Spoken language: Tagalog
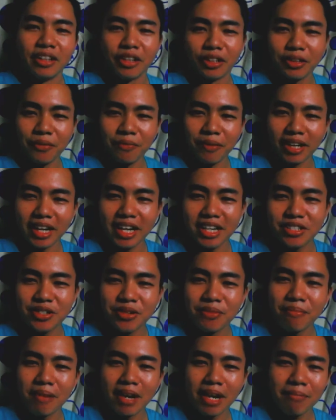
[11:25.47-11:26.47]

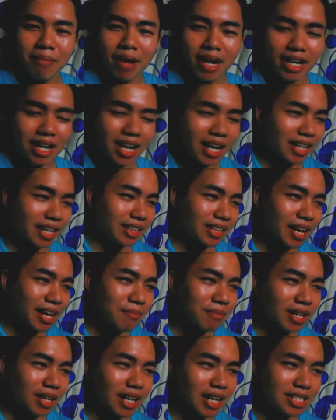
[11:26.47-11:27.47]
notification bell para lagi
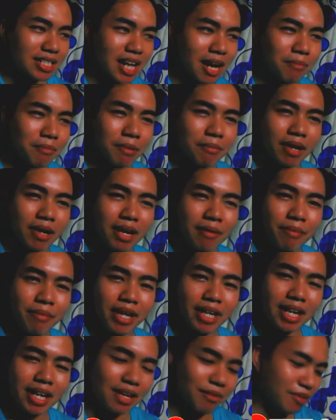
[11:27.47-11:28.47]
tayong magkakasama mga
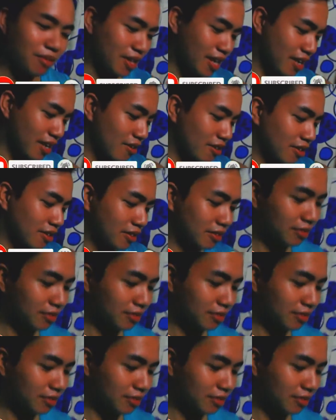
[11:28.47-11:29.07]
men. Alam niyo na yon